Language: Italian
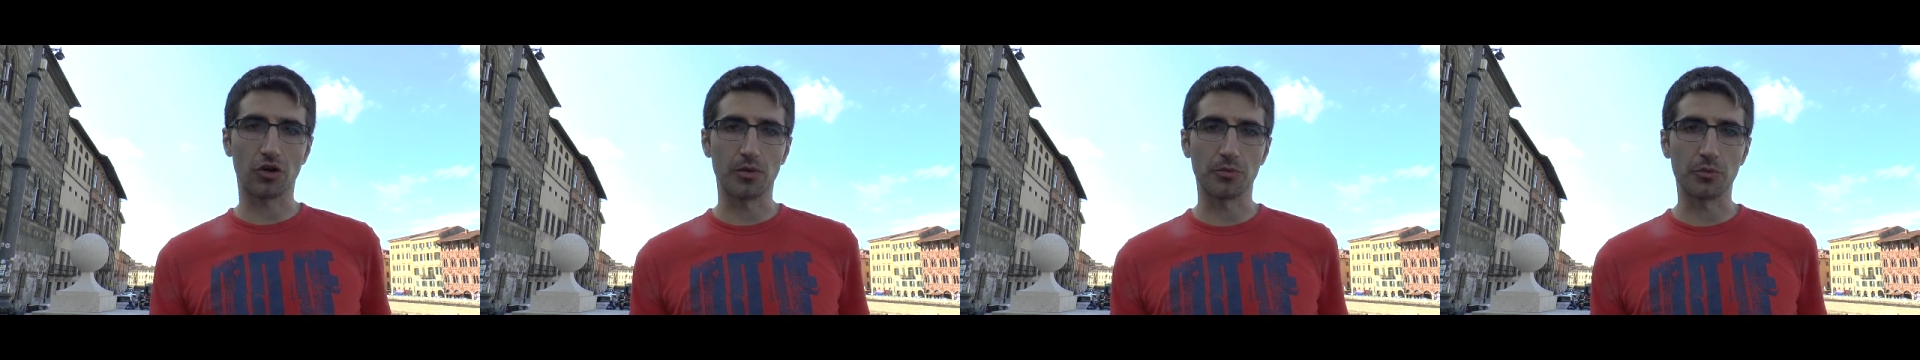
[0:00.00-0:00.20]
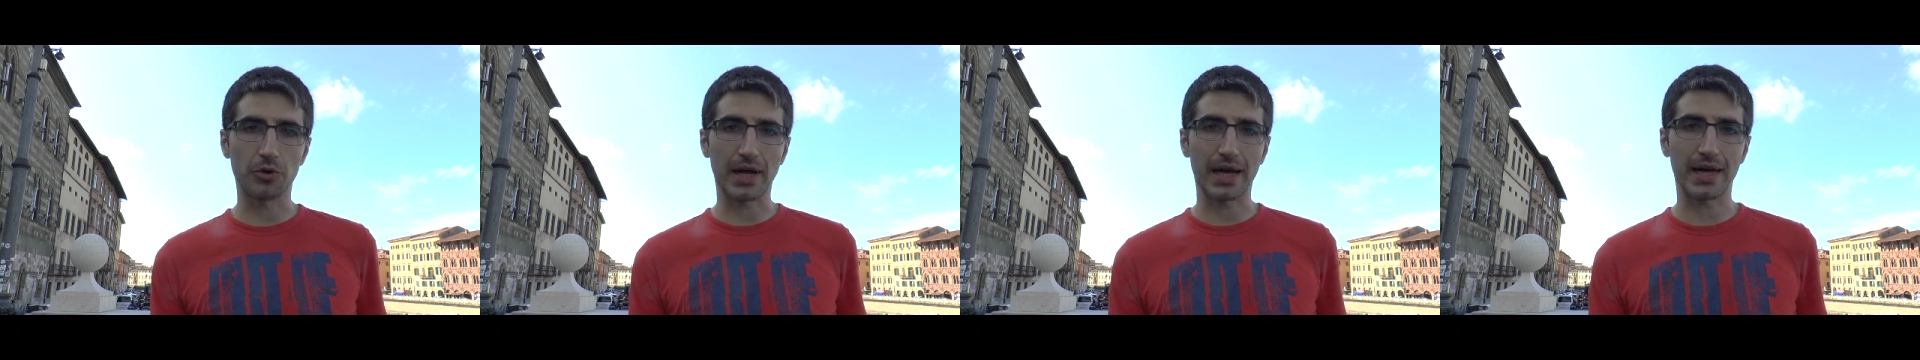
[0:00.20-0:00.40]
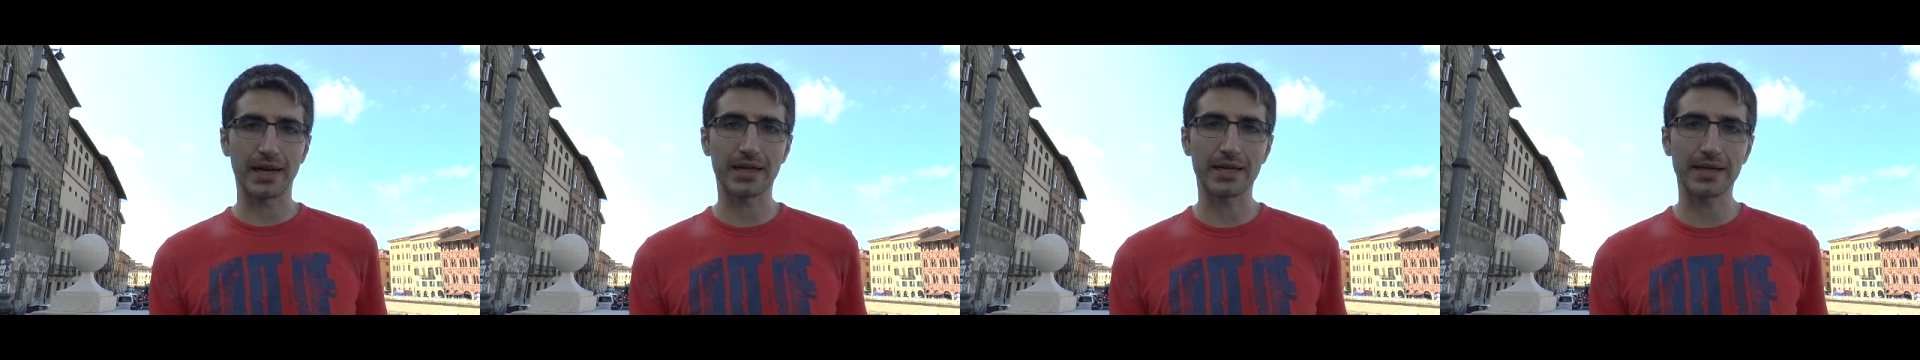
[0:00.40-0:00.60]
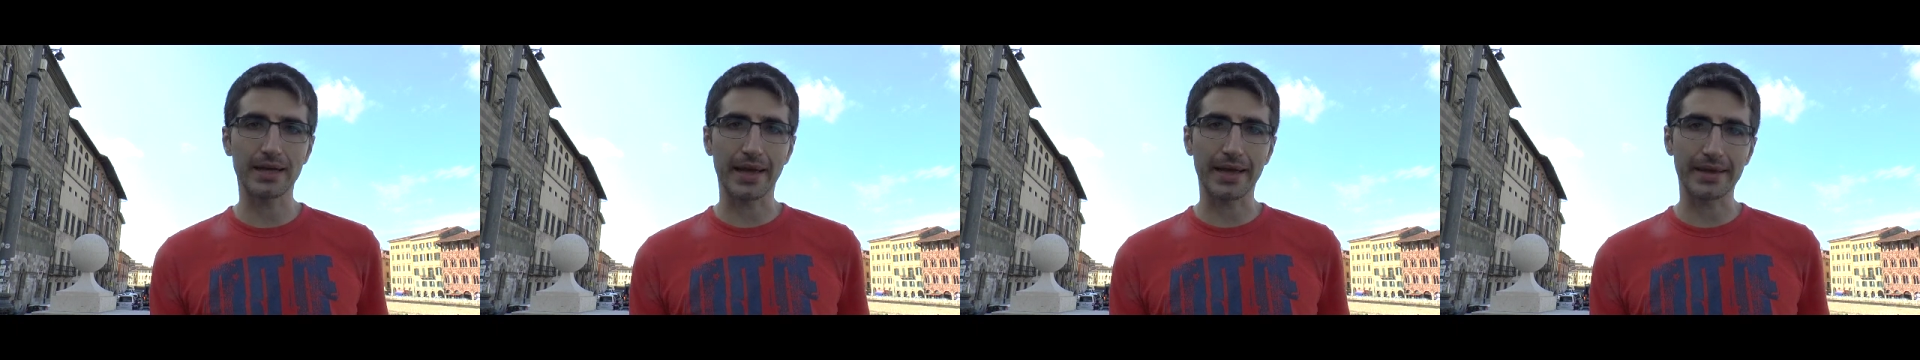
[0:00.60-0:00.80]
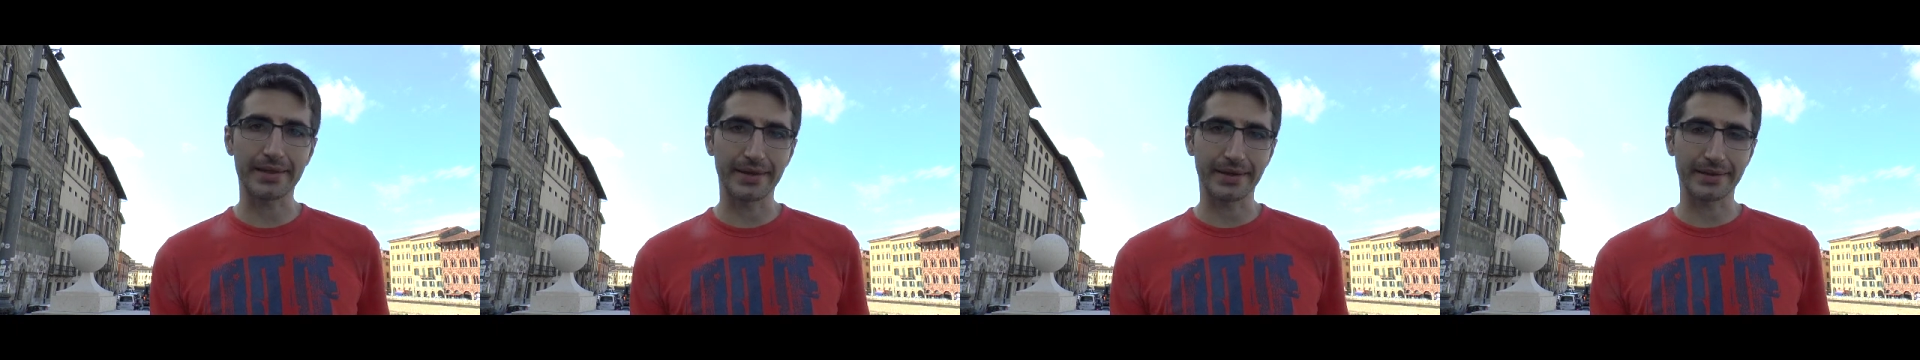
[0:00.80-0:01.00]
comunale
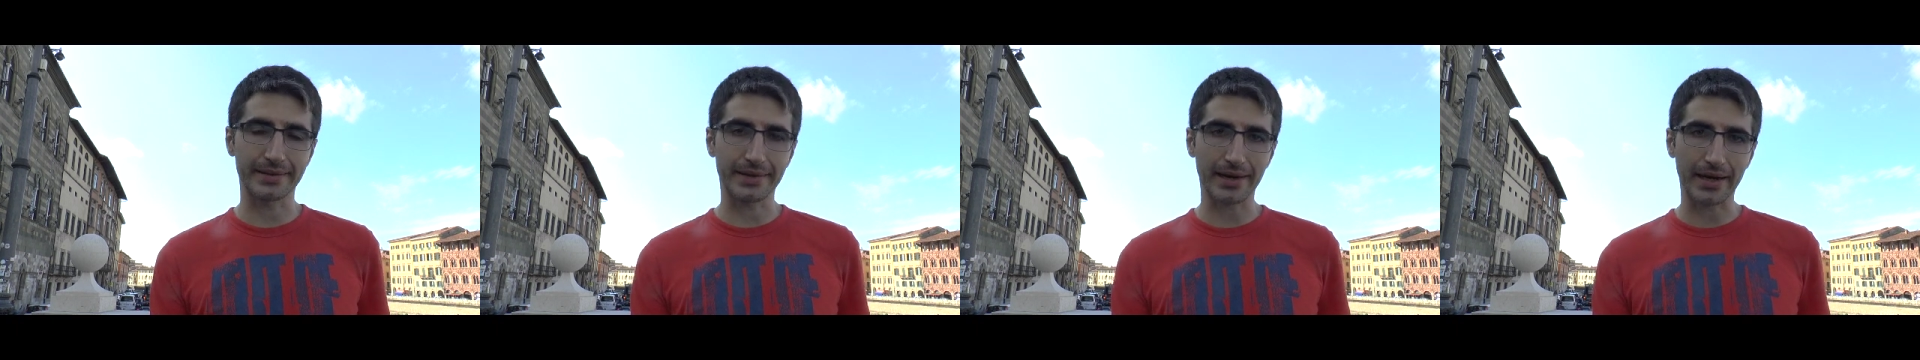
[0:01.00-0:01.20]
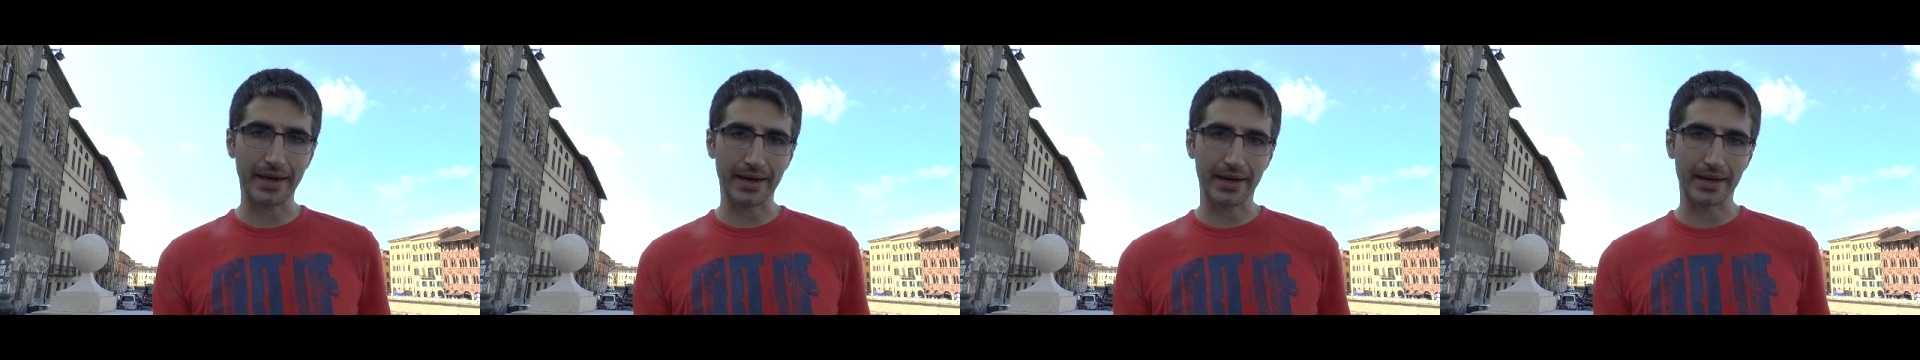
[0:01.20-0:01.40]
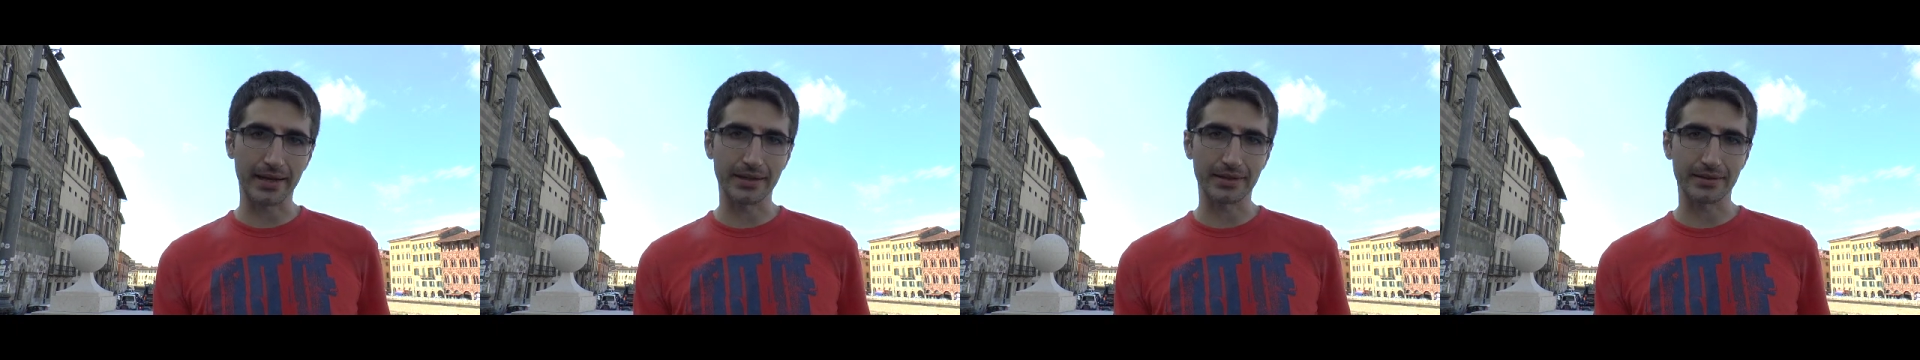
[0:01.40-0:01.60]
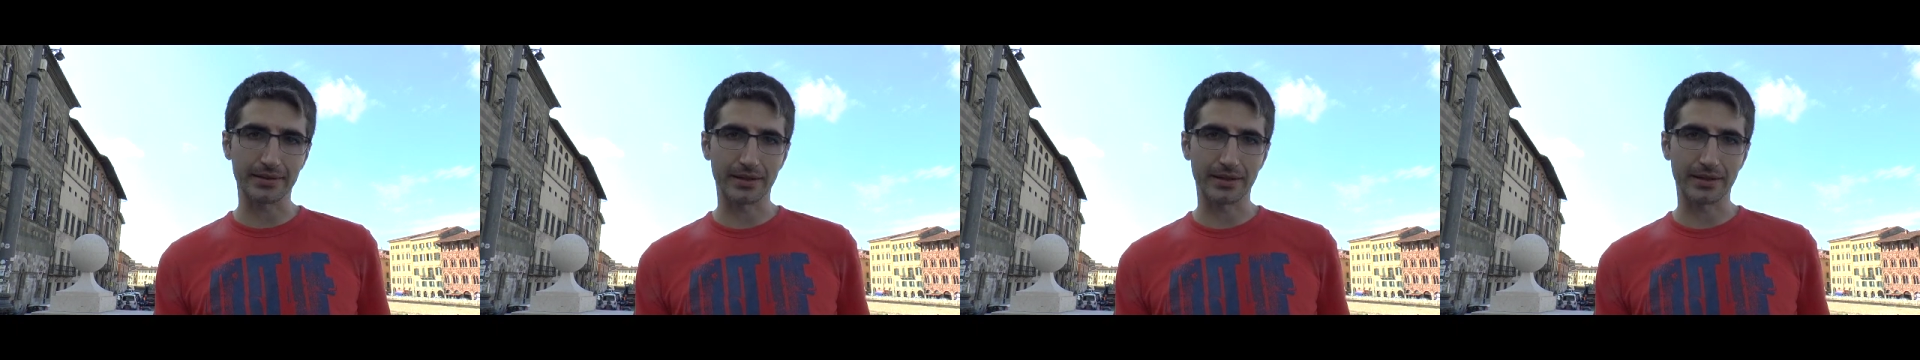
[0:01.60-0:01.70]
è di entrare